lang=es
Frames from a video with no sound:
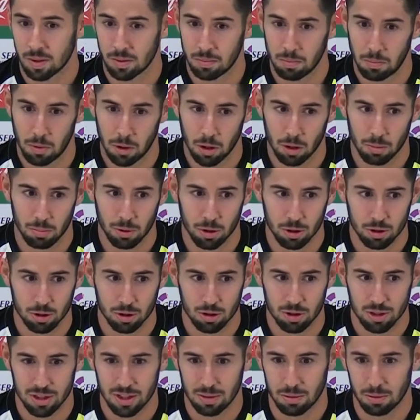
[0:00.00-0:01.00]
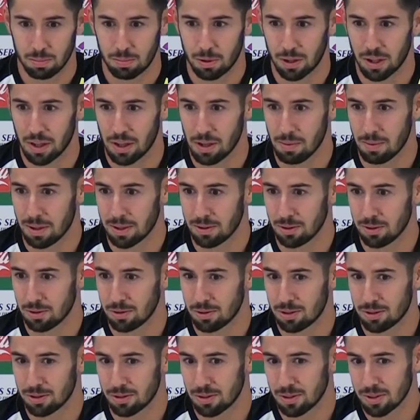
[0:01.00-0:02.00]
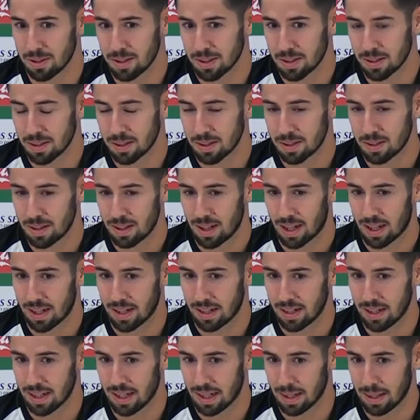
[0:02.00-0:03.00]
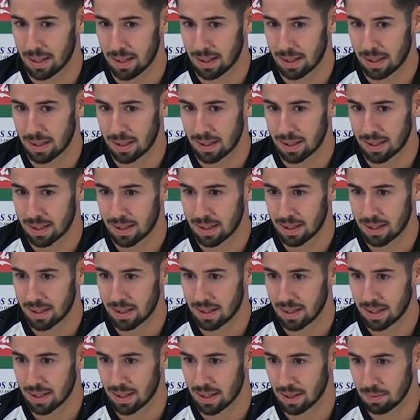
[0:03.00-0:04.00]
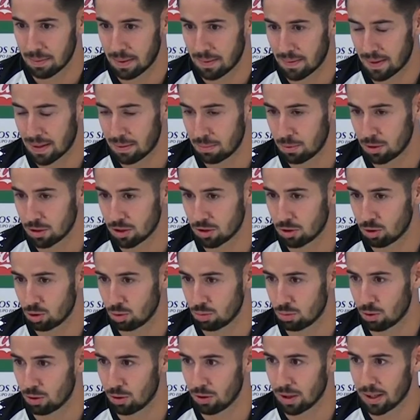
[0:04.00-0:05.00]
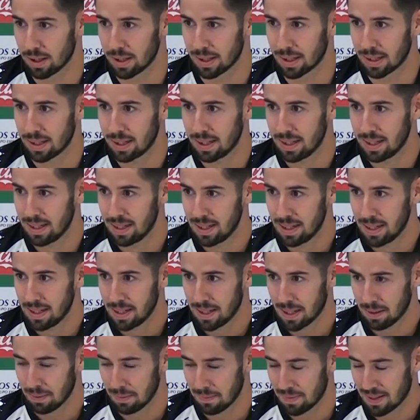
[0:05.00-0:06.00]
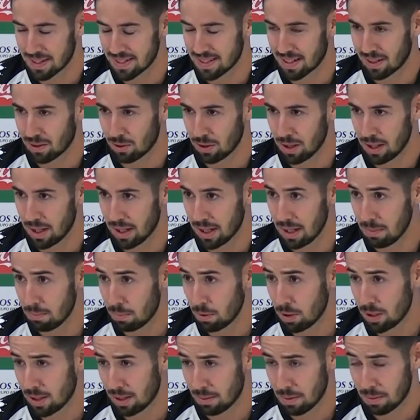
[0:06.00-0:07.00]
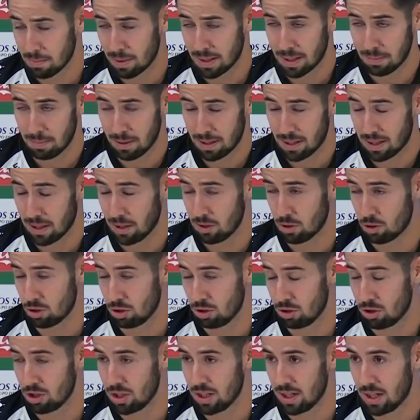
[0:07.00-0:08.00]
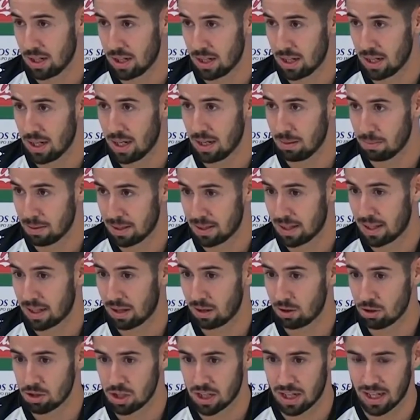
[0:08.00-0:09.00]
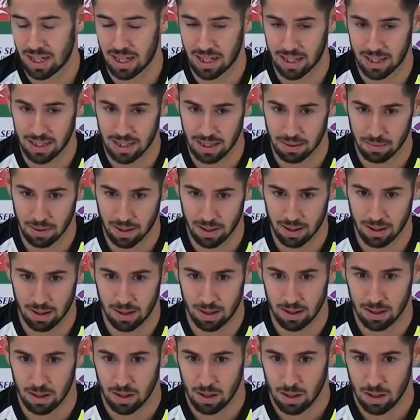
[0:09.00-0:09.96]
Bueno, pero nosotros estamos por encima de todo eso. Eh. La gente que, que vendrá, pues supongo que, vendrá a estar con el equipo y también va a depender de nosotros el, meterlos y que la gente venga